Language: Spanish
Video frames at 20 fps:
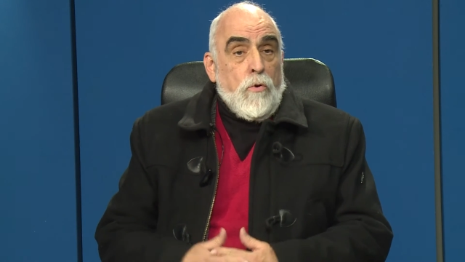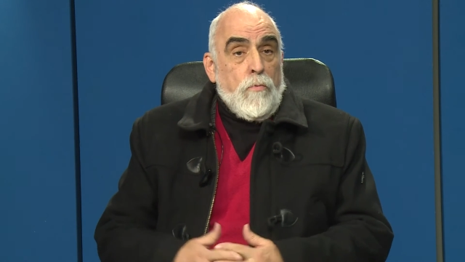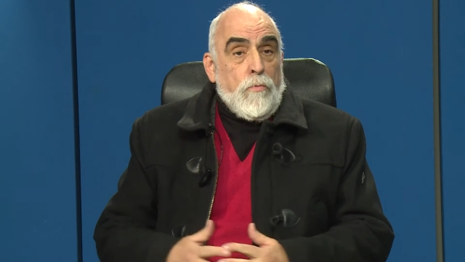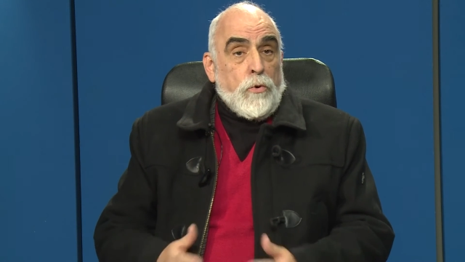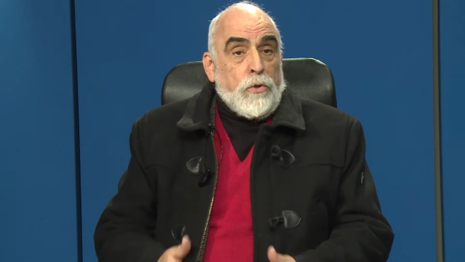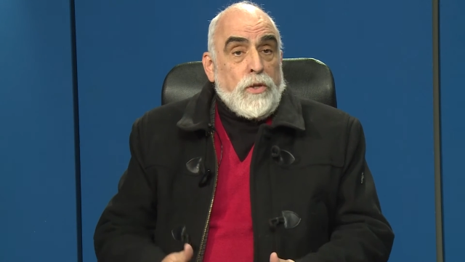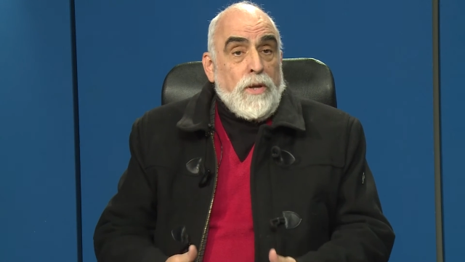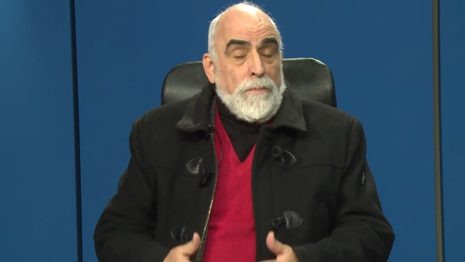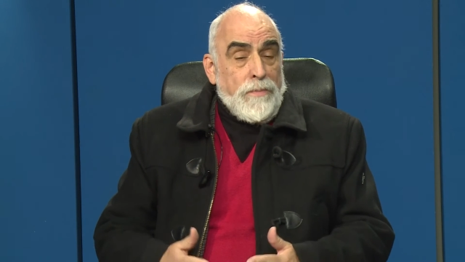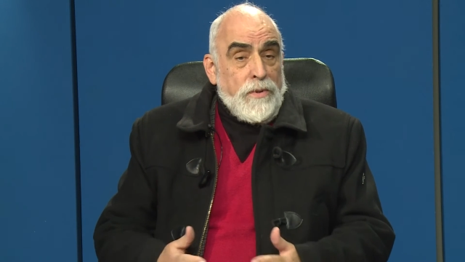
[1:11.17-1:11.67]

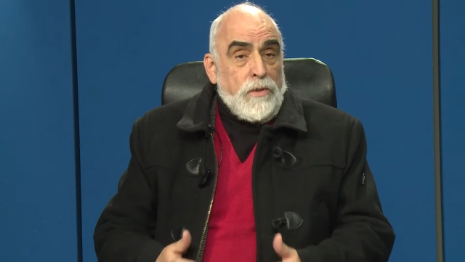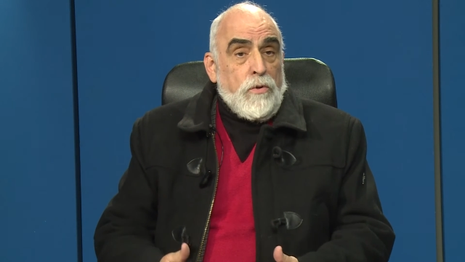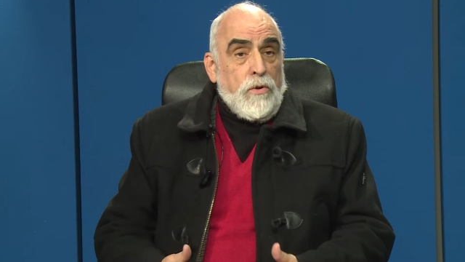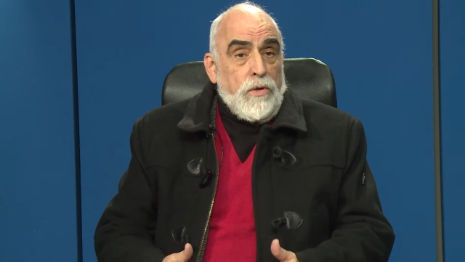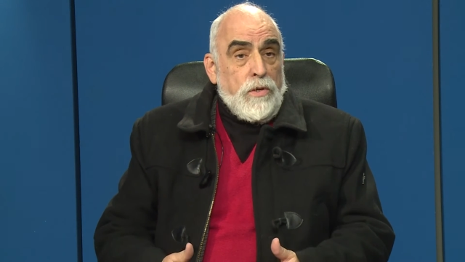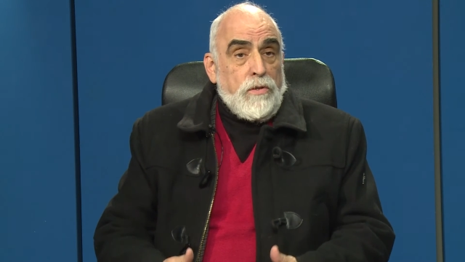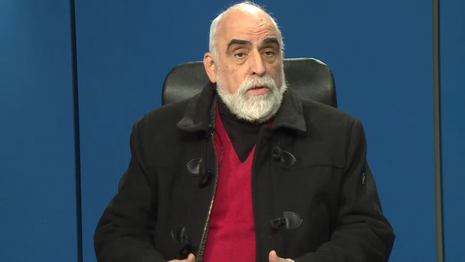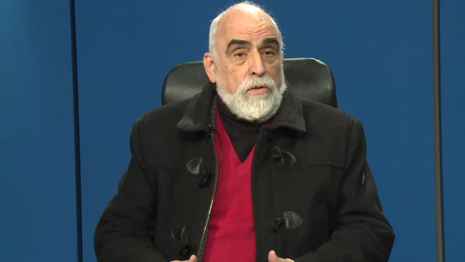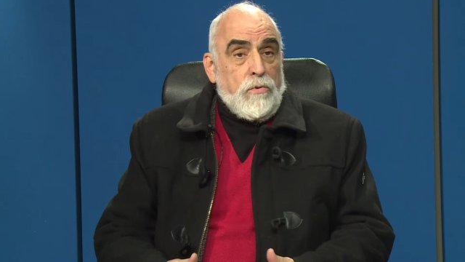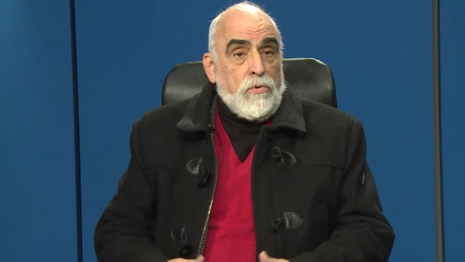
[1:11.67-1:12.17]

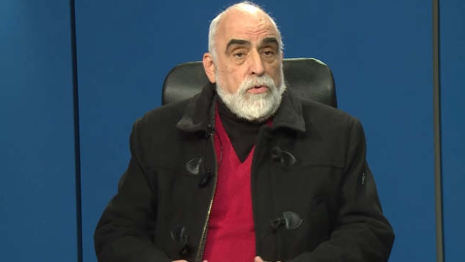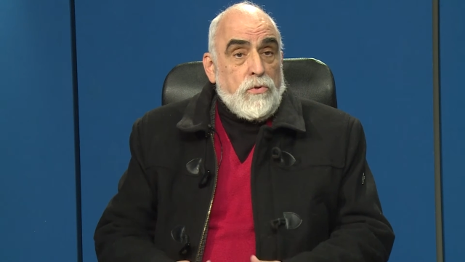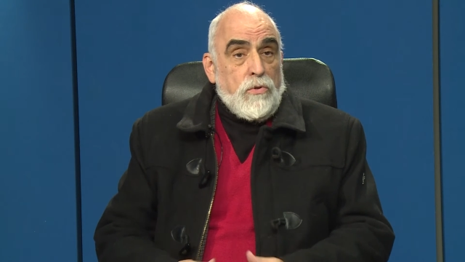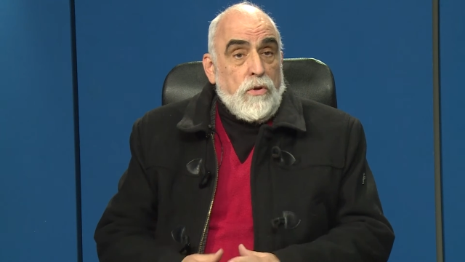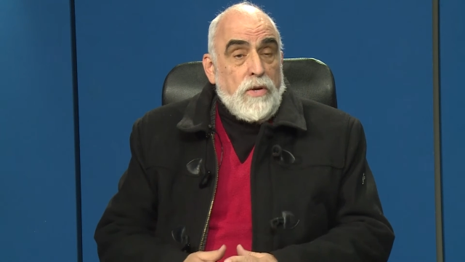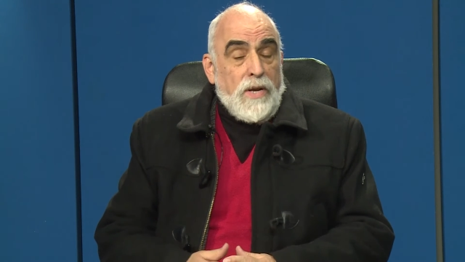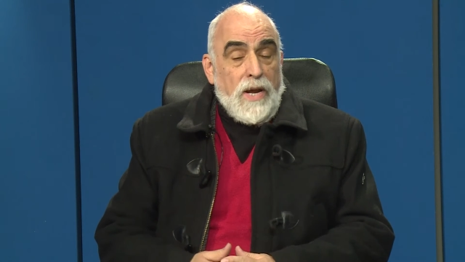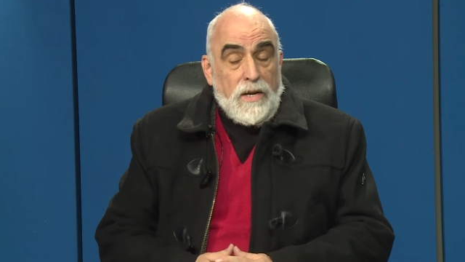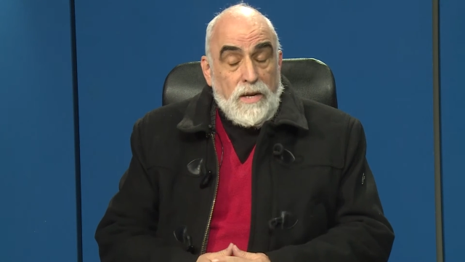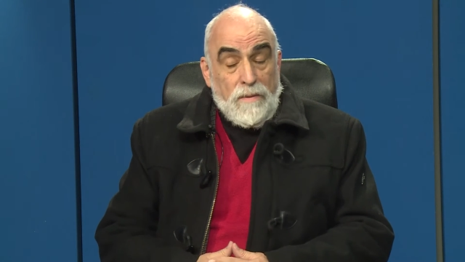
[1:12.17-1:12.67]
comportamientos
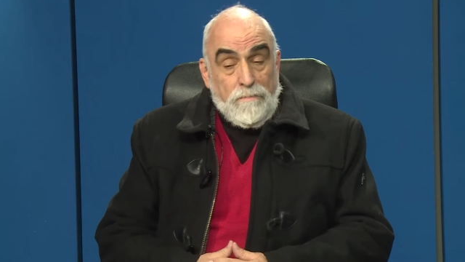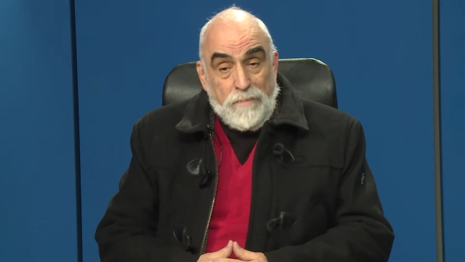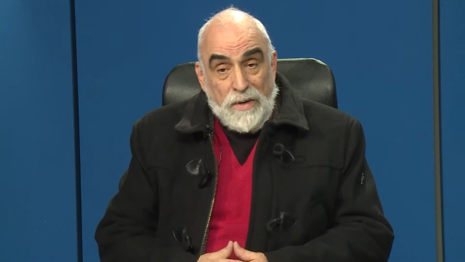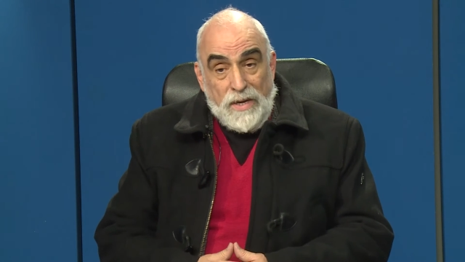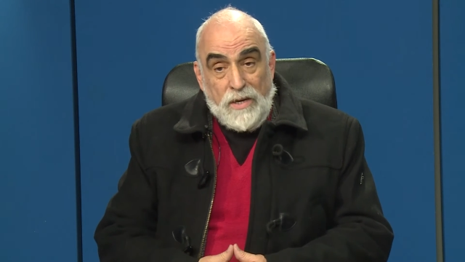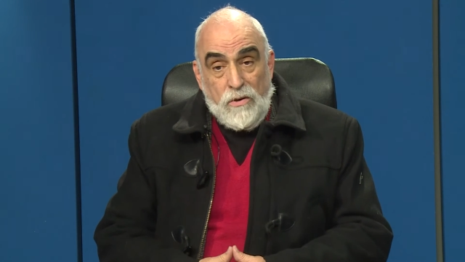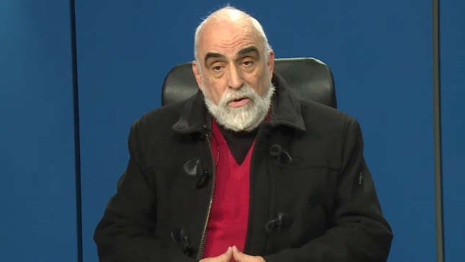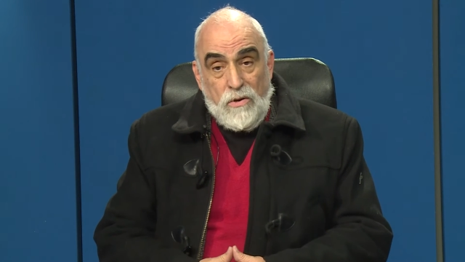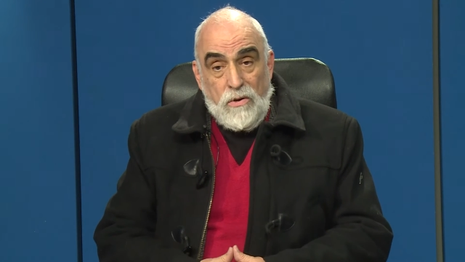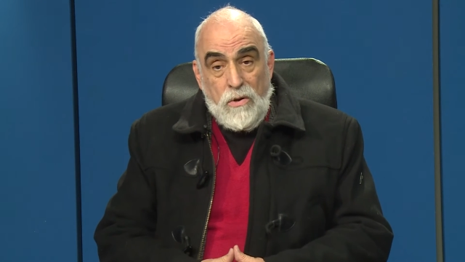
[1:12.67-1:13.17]
institucionales,
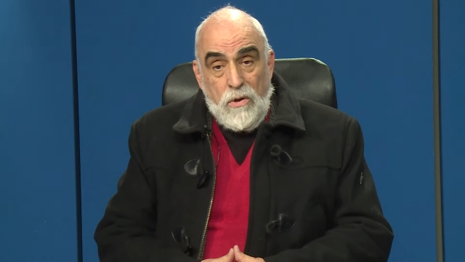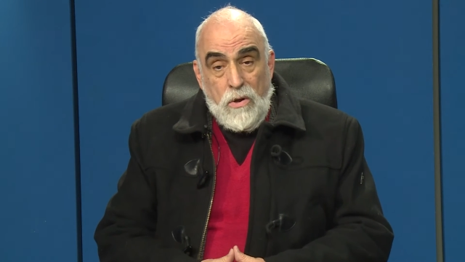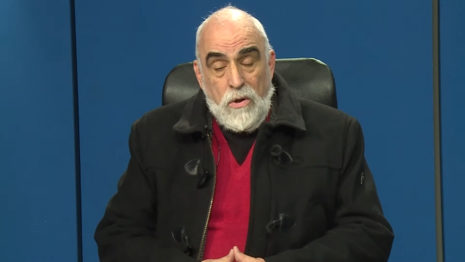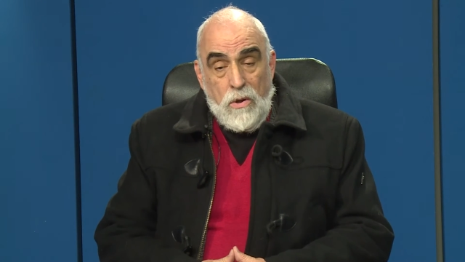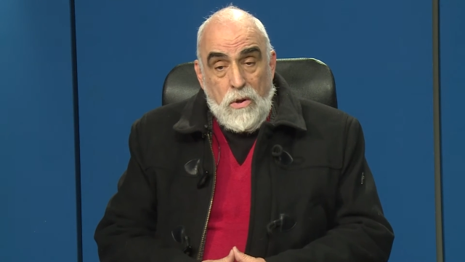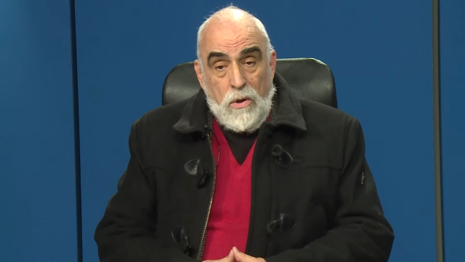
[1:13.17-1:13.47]
pero